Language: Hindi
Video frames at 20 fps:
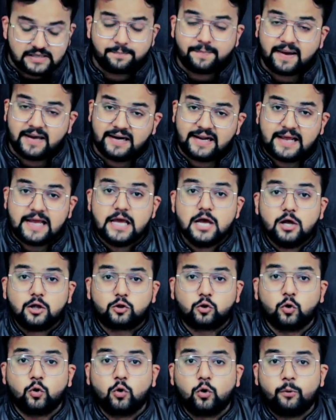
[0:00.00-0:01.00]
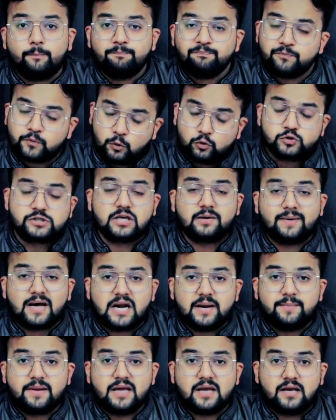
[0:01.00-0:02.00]
से पहले तो उसी के
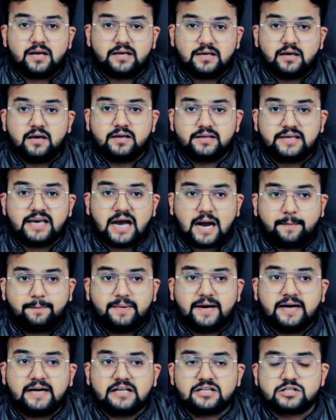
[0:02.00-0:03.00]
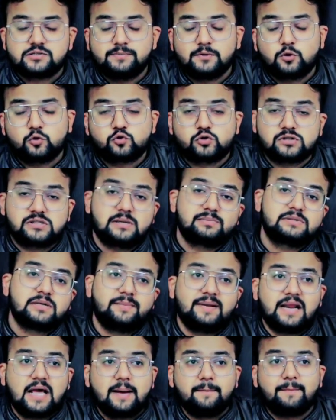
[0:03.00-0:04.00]
बारे में ये, ये अपडेट है जिसमें दोस्तों सबसे
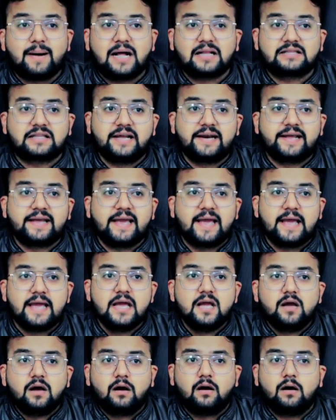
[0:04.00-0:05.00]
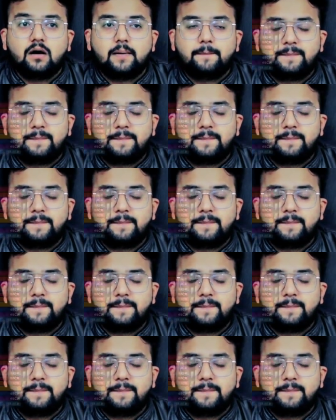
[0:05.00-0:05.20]
पहले हम बात करेंगे आ,